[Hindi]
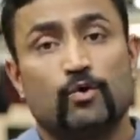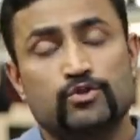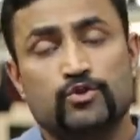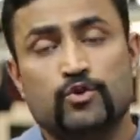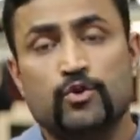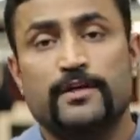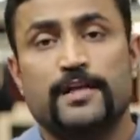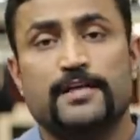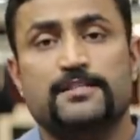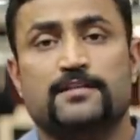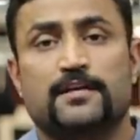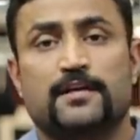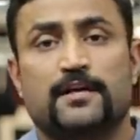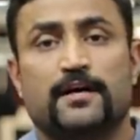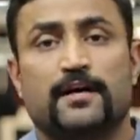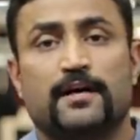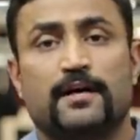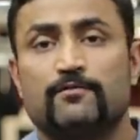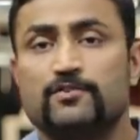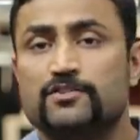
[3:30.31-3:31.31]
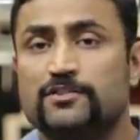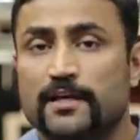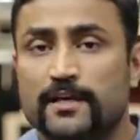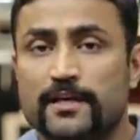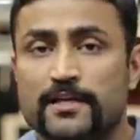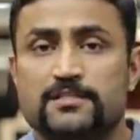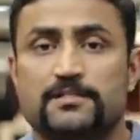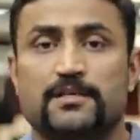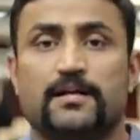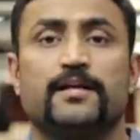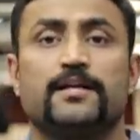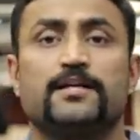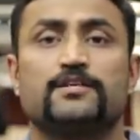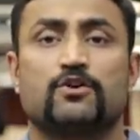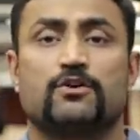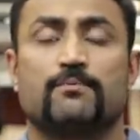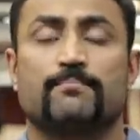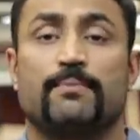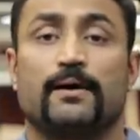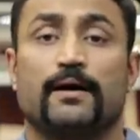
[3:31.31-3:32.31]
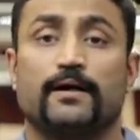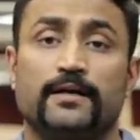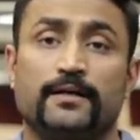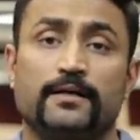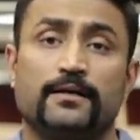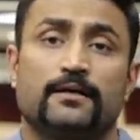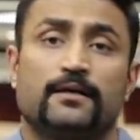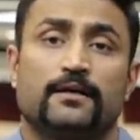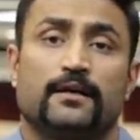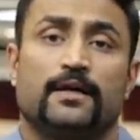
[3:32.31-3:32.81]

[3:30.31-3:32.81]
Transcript: उसको टेस्ट करा गया है वो सारी स्टडीज़ और बाकी